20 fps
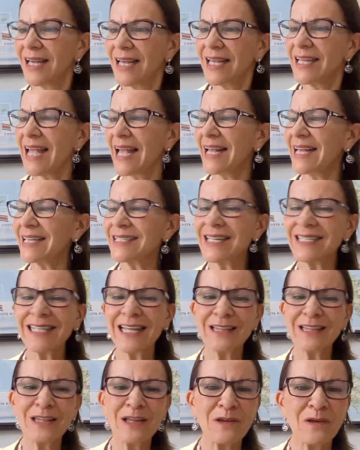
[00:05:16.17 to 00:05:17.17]
Y en este
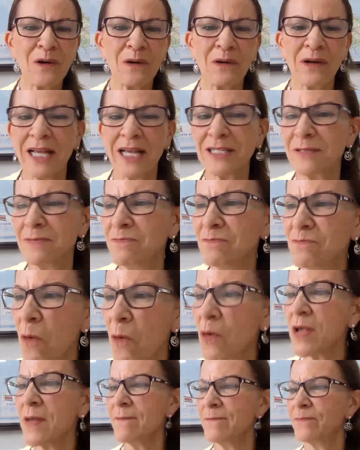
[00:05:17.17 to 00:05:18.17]
sentido es
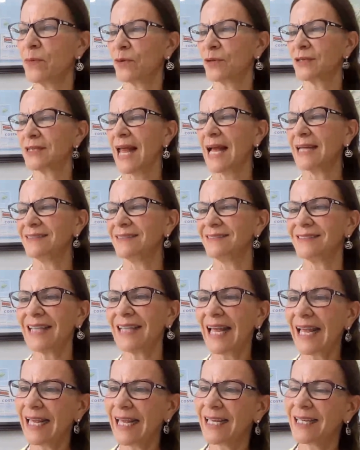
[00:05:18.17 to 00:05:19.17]
muy
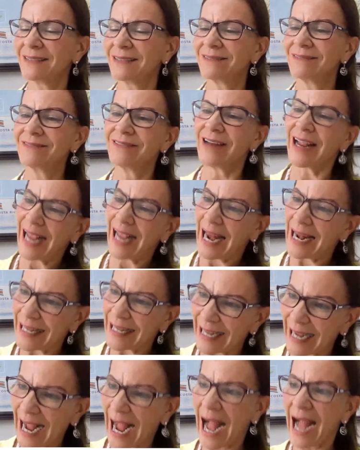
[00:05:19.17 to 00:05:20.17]
importante
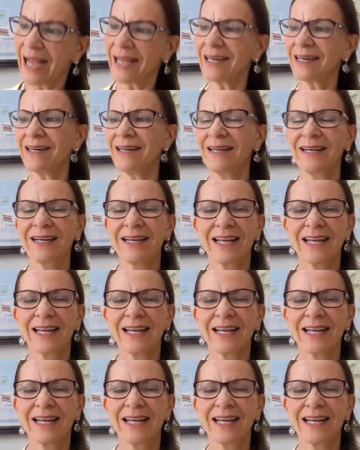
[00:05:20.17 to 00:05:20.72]
recalcar